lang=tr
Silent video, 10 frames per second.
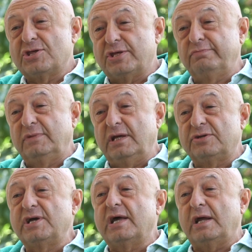
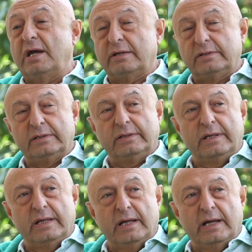Şimdi cerrah
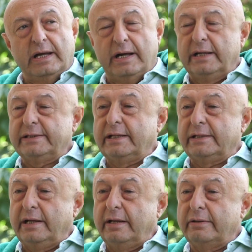
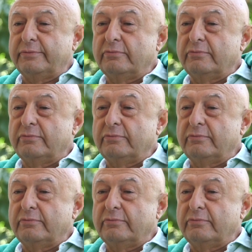Adana'da.